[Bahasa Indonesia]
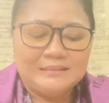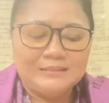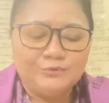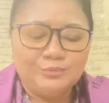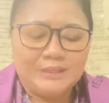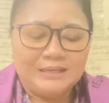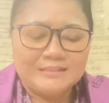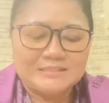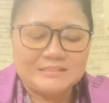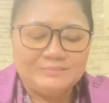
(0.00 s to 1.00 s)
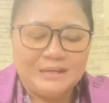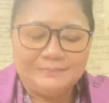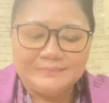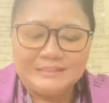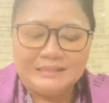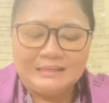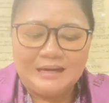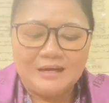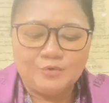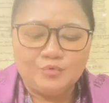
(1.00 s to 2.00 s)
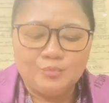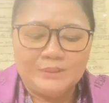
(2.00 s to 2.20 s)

Itulah sebabnya aku